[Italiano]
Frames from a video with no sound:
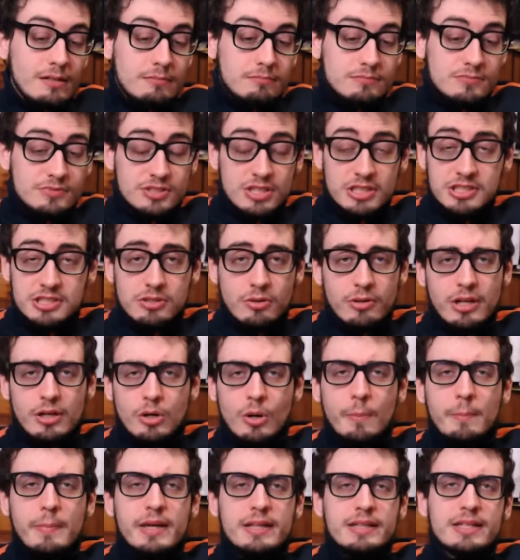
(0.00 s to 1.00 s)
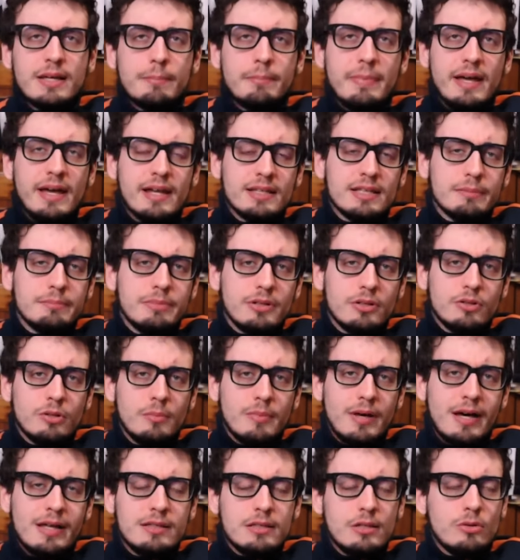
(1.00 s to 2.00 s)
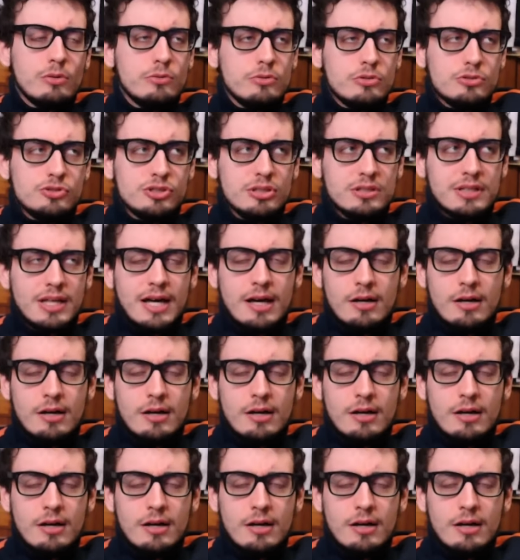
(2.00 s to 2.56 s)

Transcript: sezione commenti aperta per domande, curiosità,